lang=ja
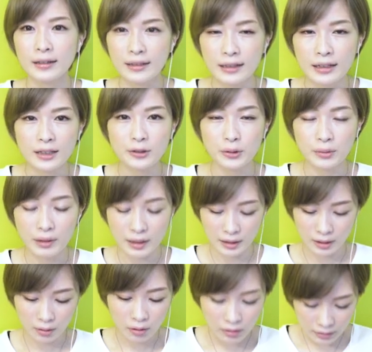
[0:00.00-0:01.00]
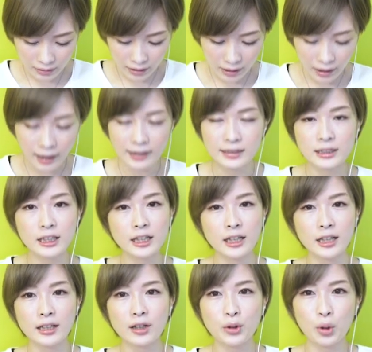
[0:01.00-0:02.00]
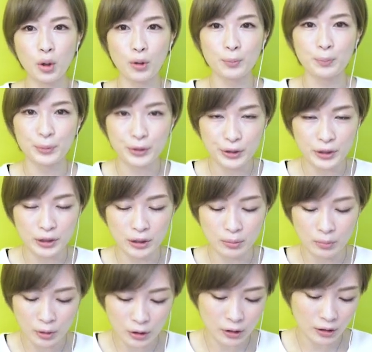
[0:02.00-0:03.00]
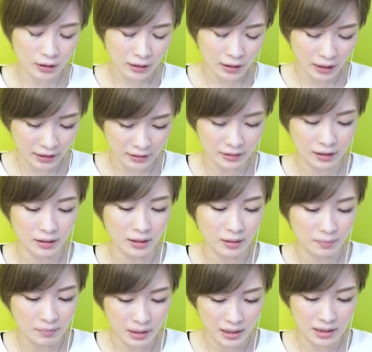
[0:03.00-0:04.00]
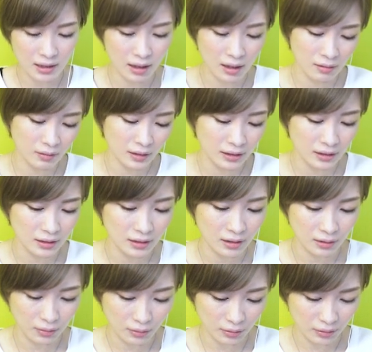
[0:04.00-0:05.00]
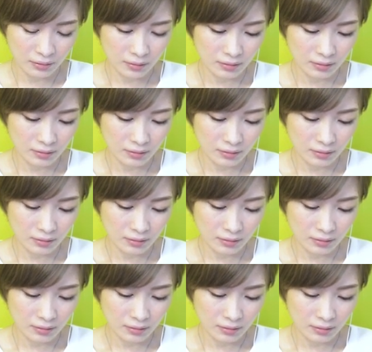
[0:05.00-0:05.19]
はい、というわけでこんな感じでね、結構ボイスも入っててめっちゃ可愛いんですけど、